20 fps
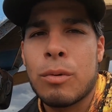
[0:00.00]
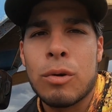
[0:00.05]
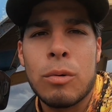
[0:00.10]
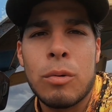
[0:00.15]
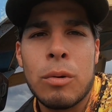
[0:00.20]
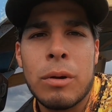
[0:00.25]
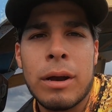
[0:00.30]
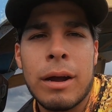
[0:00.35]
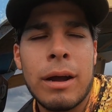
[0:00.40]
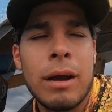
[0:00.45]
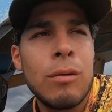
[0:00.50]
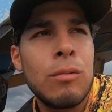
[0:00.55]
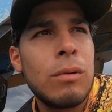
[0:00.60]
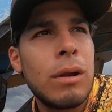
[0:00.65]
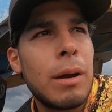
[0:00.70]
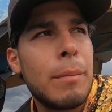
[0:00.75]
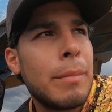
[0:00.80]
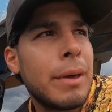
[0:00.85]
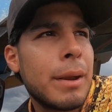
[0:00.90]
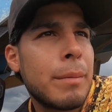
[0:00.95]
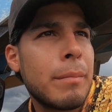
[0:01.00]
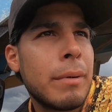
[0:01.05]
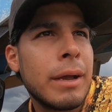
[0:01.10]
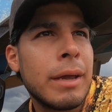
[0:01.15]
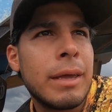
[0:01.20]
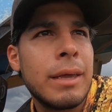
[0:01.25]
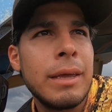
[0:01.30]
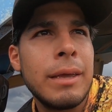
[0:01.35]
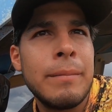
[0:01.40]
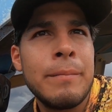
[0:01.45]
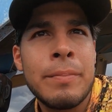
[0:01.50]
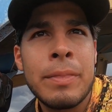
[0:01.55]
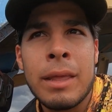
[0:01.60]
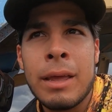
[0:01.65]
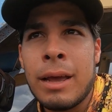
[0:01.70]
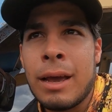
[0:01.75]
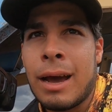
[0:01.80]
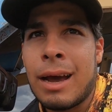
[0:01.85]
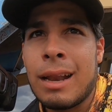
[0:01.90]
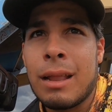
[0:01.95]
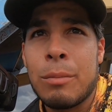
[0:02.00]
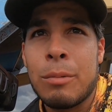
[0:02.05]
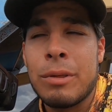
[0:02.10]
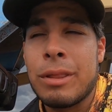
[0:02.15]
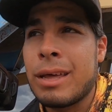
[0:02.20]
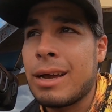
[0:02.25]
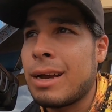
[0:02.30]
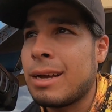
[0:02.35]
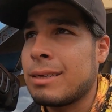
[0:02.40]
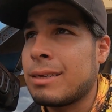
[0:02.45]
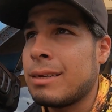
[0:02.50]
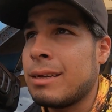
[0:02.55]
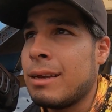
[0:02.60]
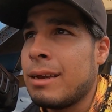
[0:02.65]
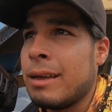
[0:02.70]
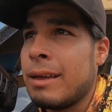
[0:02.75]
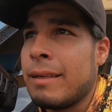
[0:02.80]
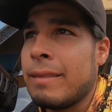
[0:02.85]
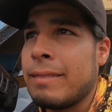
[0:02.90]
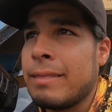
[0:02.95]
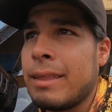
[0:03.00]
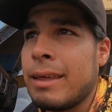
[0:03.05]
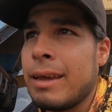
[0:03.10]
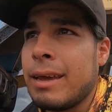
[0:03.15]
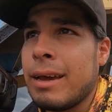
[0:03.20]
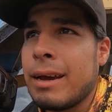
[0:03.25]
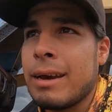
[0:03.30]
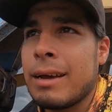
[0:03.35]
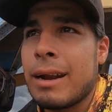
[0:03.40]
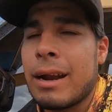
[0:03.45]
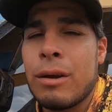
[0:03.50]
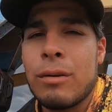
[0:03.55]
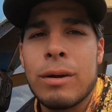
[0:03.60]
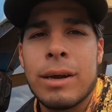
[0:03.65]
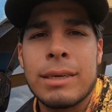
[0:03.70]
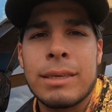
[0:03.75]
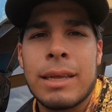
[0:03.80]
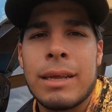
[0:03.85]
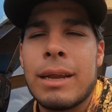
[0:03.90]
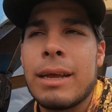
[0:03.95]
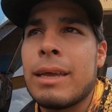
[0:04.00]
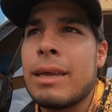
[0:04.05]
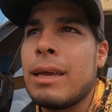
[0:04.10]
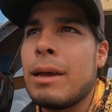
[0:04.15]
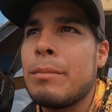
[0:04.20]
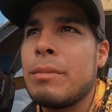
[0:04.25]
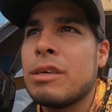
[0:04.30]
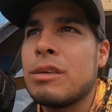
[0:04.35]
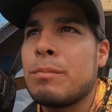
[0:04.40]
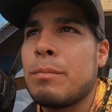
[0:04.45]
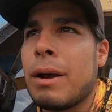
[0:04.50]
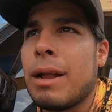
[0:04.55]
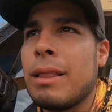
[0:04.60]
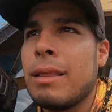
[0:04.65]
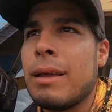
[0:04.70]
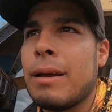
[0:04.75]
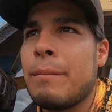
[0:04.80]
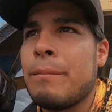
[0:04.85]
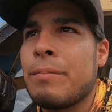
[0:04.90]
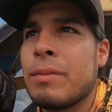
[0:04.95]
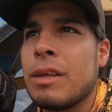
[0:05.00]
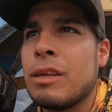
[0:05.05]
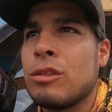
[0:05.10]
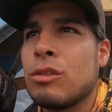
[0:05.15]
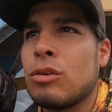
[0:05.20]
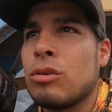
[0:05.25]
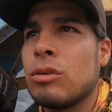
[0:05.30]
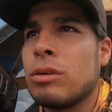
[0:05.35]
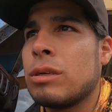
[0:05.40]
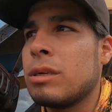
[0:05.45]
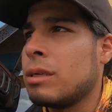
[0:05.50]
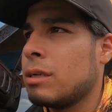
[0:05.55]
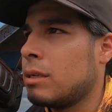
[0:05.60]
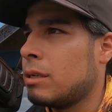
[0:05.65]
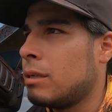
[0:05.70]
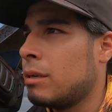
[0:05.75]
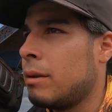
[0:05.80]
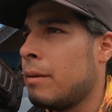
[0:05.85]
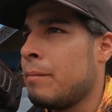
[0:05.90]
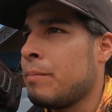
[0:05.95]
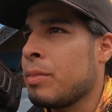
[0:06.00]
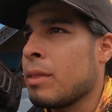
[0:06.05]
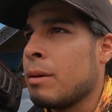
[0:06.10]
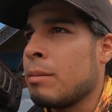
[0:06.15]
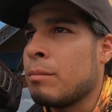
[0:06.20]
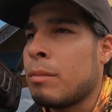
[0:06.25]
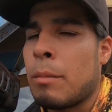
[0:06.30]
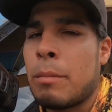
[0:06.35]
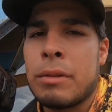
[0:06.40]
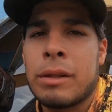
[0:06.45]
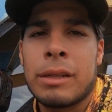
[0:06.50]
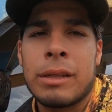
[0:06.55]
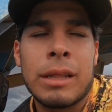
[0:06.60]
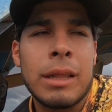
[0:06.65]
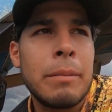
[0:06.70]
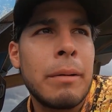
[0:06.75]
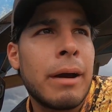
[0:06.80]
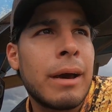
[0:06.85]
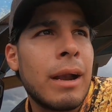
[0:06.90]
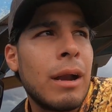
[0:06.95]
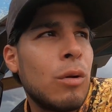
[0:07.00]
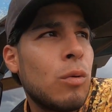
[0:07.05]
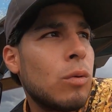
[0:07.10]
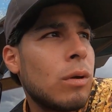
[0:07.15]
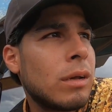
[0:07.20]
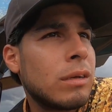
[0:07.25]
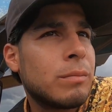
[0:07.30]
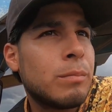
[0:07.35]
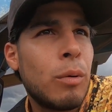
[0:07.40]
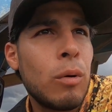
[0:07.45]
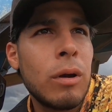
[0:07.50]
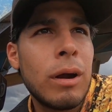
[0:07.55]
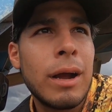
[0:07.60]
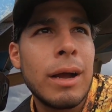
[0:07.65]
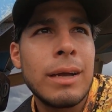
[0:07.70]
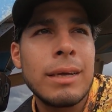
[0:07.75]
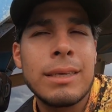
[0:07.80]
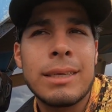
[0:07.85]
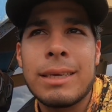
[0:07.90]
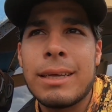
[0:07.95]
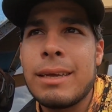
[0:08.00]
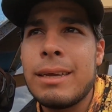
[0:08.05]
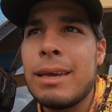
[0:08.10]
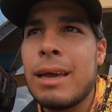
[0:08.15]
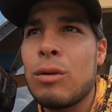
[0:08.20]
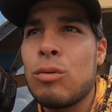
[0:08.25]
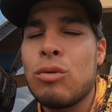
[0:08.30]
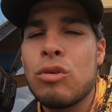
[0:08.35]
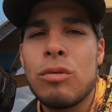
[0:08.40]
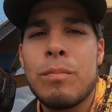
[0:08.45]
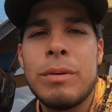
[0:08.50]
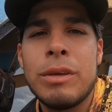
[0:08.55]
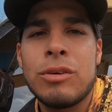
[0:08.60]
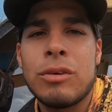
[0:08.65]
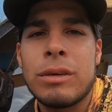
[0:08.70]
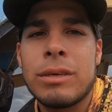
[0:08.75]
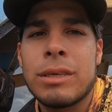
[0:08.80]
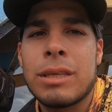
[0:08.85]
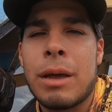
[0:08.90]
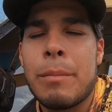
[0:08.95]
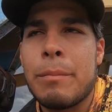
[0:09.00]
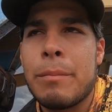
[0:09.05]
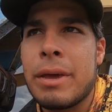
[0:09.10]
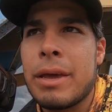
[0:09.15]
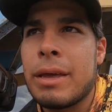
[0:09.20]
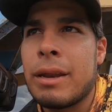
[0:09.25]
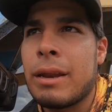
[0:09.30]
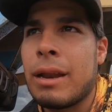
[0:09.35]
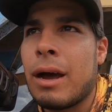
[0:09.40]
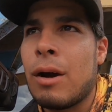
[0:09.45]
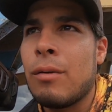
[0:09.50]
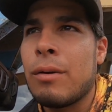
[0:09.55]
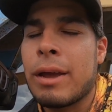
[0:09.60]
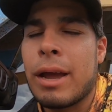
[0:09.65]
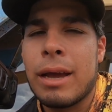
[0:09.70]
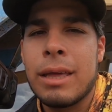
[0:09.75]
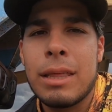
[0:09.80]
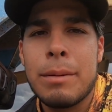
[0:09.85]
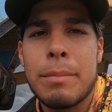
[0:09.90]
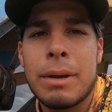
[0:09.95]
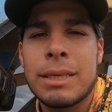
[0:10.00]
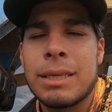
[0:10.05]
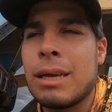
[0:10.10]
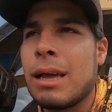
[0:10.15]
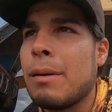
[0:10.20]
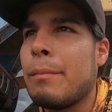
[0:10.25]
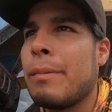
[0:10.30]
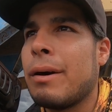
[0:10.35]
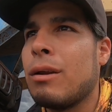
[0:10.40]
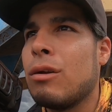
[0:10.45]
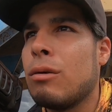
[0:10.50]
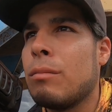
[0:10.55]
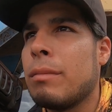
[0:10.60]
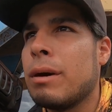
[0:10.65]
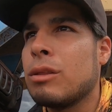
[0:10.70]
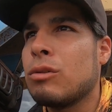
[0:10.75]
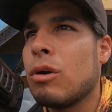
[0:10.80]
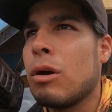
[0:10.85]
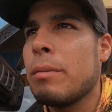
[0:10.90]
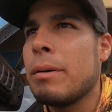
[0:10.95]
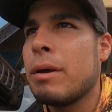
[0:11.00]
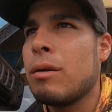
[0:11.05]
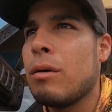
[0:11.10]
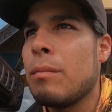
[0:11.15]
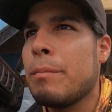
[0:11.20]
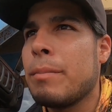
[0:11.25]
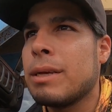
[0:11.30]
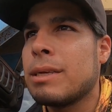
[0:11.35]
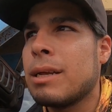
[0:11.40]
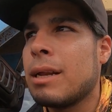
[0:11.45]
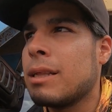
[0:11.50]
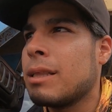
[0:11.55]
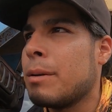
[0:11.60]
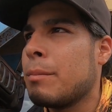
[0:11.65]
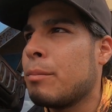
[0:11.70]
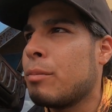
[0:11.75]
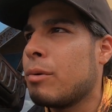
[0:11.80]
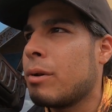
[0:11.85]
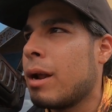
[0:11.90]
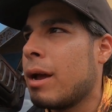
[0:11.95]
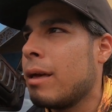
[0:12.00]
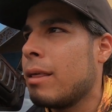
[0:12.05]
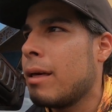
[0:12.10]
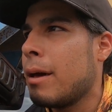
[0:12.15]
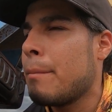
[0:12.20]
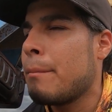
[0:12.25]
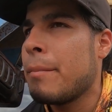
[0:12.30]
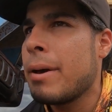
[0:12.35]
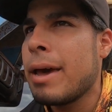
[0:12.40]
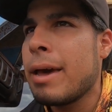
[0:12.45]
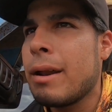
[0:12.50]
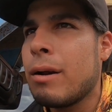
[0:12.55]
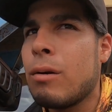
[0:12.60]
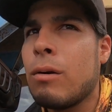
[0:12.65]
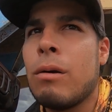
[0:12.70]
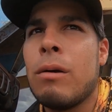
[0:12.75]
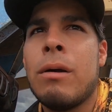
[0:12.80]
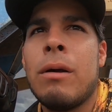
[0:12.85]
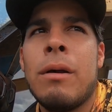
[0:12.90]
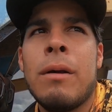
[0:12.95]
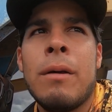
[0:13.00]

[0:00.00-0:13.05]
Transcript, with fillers: provoca una merma aquí a las bodegas de grano que están aquí a mi espalda. Entonces vamos a tratar de bajar algunas pocas y algunos pichones también. Aunque hay demasiada paloma, todavía no empieza la temporada, pero